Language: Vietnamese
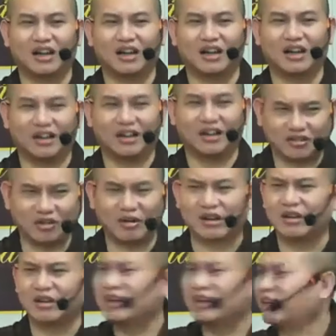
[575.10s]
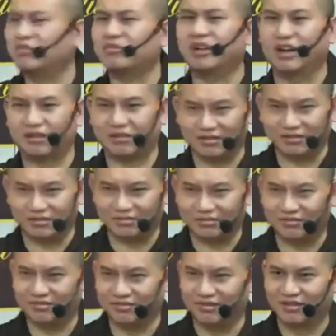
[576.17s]
con ở đi hết cũng được
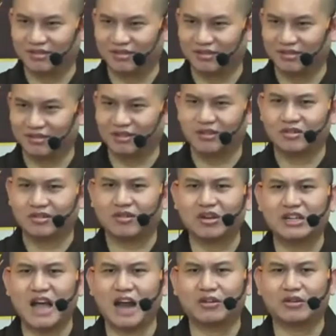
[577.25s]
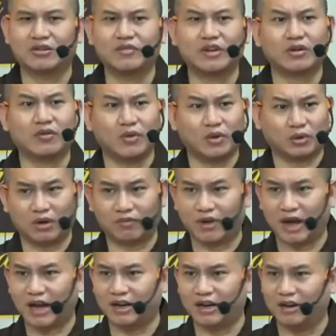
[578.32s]
con nhàn con nói về con phụ thuộc vào ai
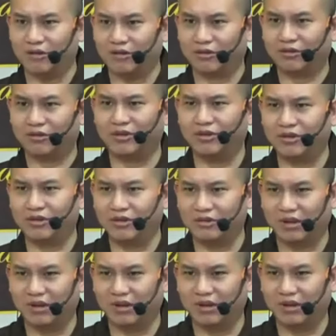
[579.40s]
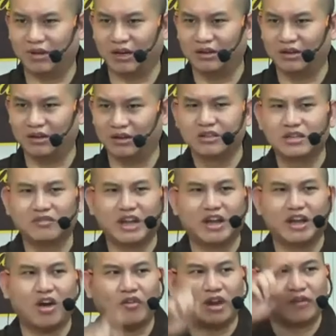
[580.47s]
đâu có đúng không ạ nhưng vì họ phải
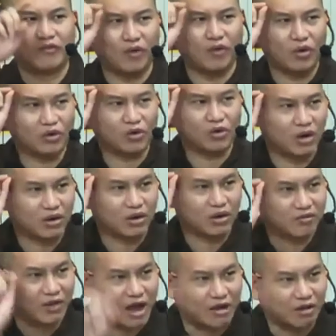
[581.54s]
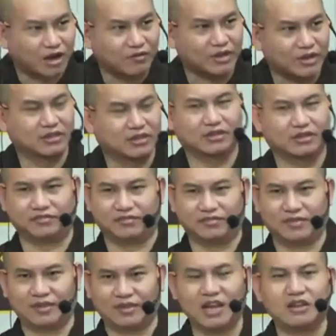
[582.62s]
phụ thuộc vào các phật tử
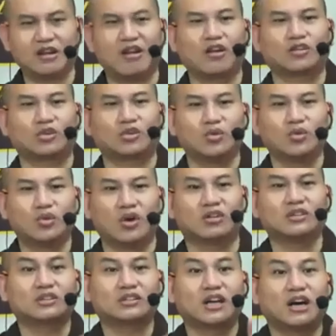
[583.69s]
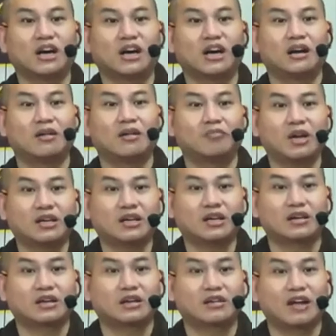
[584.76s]
nên họ tu họ cứ sợ mất
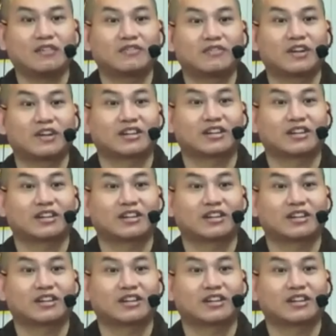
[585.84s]
các phật tử